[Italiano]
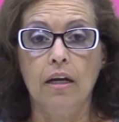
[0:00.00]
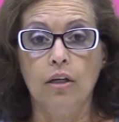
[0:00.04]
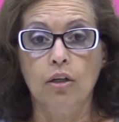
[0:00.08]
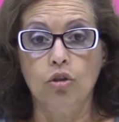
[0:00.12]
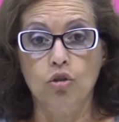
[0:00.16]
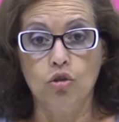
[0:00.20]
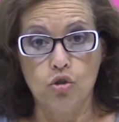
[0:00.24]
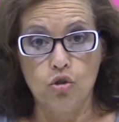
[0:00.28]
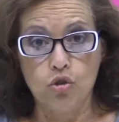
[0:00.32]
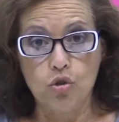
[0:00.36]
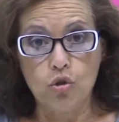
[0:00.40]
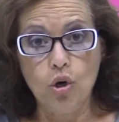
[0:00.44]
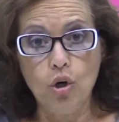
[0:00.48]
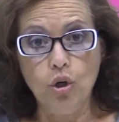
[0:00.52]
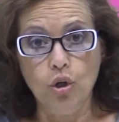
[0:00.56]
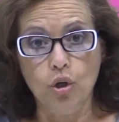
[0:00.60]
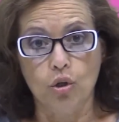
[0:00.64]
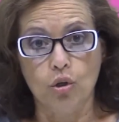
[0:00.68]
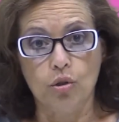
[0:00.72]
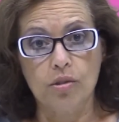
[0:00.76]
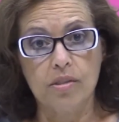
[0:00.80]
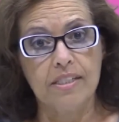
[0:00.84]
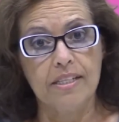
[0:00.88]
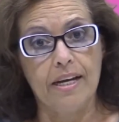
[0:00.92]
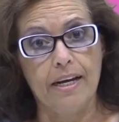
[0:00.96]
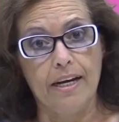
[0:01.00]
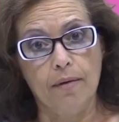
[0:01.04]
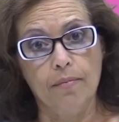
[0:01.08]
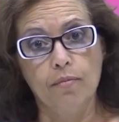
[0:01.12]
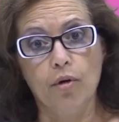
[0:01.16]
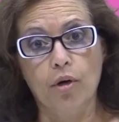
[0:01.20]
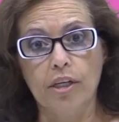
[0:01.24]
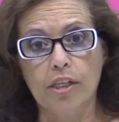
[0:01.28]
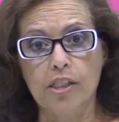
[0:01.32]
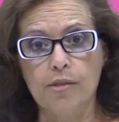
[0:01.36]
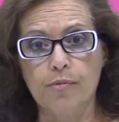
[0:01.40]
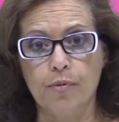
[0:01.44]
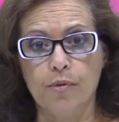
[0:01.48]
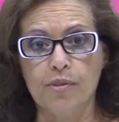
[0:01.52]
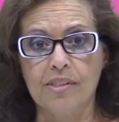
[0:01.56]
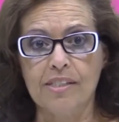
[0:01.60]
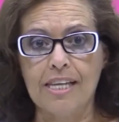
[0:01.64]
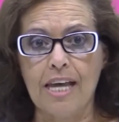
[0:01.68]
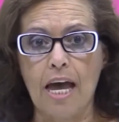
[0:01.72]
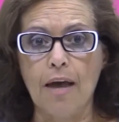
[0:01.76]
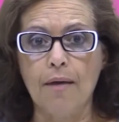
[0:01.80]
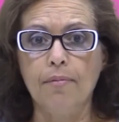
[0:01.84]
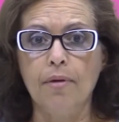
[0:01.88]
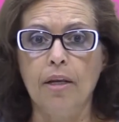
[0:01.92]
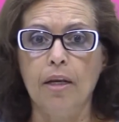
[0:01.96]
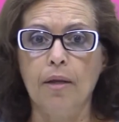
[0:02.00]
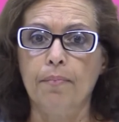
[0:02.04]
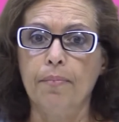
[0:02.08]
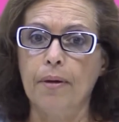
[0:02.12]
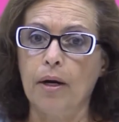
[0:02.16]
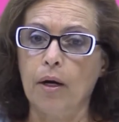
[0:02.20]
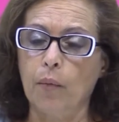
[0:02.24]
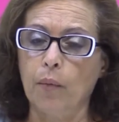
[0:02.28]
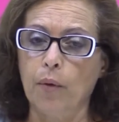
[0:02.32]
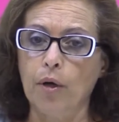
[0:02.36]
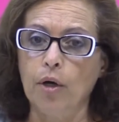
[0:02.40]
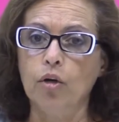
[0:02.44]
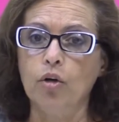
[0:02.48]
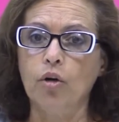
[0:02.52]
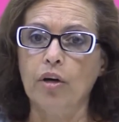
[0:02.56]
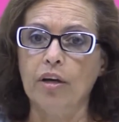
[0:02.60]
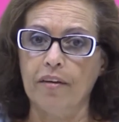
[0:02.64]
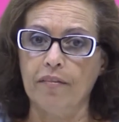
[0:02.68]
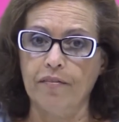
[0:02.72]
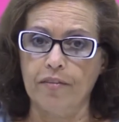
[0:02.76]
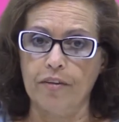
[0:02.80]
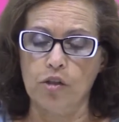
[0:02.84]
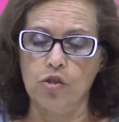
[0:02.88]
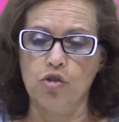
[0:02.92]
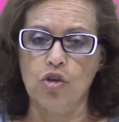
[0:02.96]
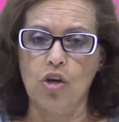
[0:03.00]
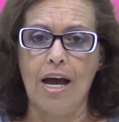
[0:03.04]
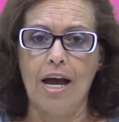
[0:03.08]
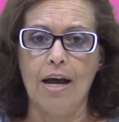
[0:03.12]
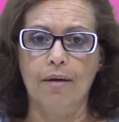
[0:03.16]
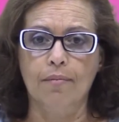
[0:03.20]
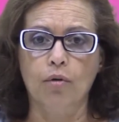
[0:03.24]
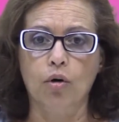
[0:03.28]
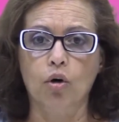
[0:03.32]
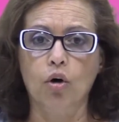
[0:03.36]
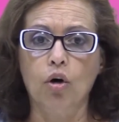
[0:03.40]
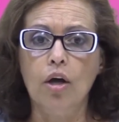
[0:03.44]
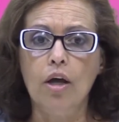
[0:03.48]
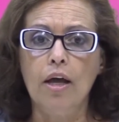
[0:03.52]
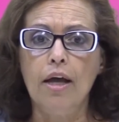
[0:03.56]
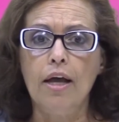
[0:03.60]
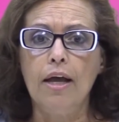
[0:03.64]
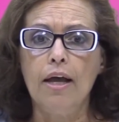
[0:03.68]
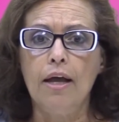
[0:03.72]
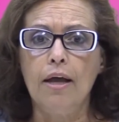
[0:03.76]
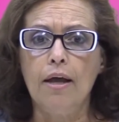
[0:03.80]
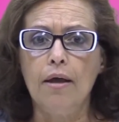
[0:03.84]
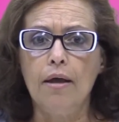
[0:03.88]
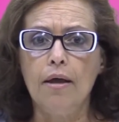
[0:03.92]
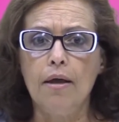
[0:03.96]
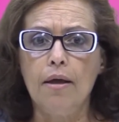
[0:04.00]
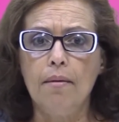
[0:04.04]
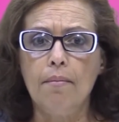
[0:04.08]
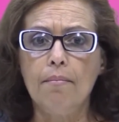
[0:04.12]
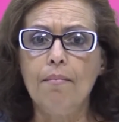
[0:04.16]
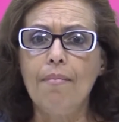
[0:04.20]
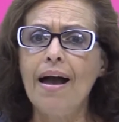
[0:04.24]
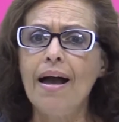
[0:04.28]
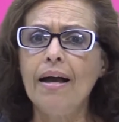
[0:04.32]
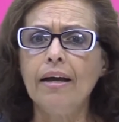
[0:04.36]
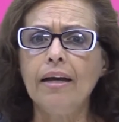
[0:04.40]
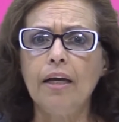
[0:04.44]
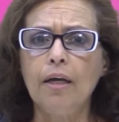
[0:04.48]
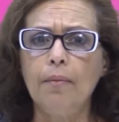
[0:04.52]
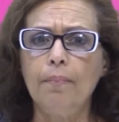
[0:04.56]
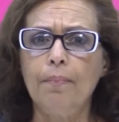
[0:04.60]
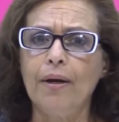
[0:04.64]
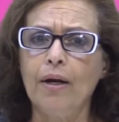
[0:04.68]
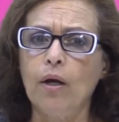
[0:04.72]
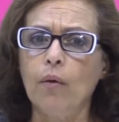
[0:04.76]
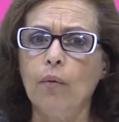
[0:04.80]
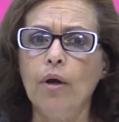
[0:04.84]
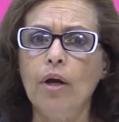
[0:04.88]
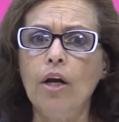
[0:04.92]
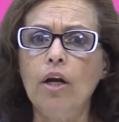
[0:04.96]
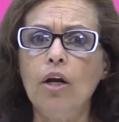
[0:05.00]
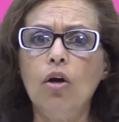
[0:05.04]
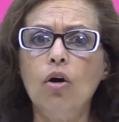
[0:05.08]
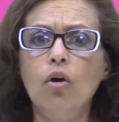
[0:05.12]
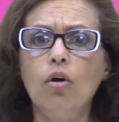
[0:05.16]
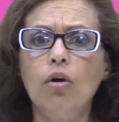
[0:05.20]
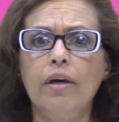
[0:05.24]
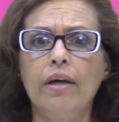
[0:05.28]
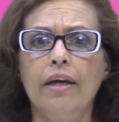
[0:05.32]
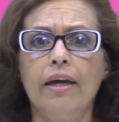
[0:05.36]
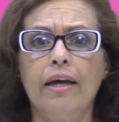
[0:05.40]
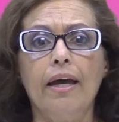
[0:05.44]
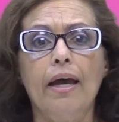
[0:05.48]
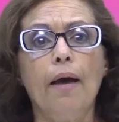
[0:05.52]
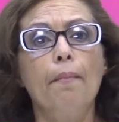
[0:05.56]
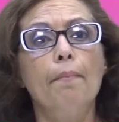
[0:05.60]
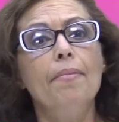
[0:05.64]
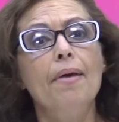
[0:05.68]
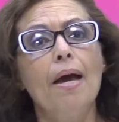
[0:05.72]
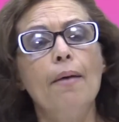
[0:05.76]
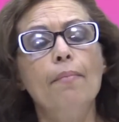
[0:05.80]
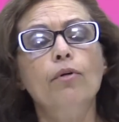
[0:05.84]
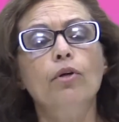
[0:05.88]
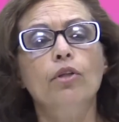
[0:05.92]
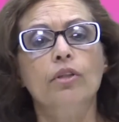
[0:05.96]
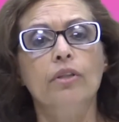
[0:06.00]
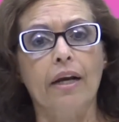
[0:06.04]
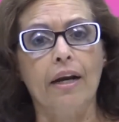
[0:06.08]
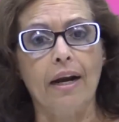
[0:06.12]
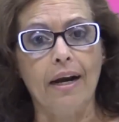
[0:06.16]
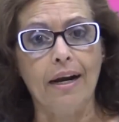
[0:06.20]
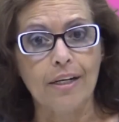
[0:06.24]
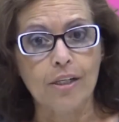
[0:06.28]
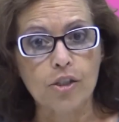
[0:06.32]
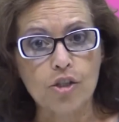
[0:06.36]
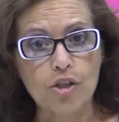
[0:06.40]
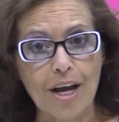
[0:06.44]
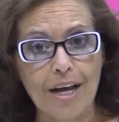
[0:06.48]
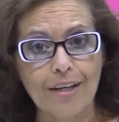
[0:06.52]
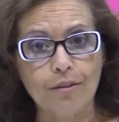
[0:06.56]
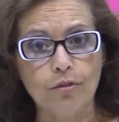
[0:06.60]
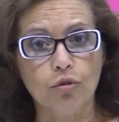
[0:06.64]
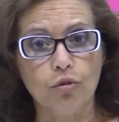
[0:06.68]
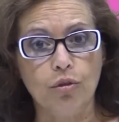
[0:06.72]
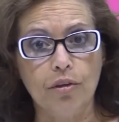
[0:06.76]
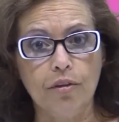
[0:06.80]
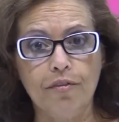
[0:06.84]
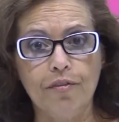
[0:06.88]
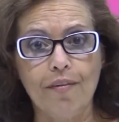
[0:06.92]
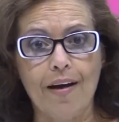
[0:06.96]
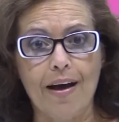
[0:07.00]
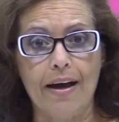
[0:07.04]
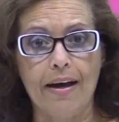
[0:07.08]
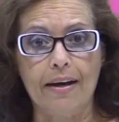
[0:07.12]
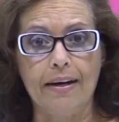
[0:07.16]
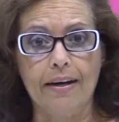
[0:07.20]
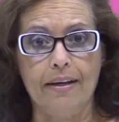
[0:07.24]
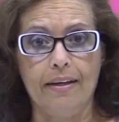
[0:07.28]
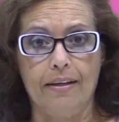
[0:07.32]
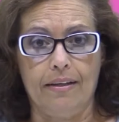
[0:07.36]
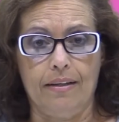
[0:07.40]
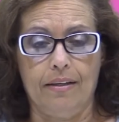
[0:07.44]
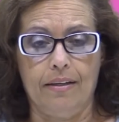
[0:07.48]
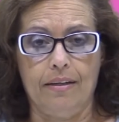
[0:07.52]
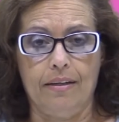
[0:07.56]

non solo saremo responsabili per quello che facciamo, ma anche per quello che abbiamo tralasciato di fare.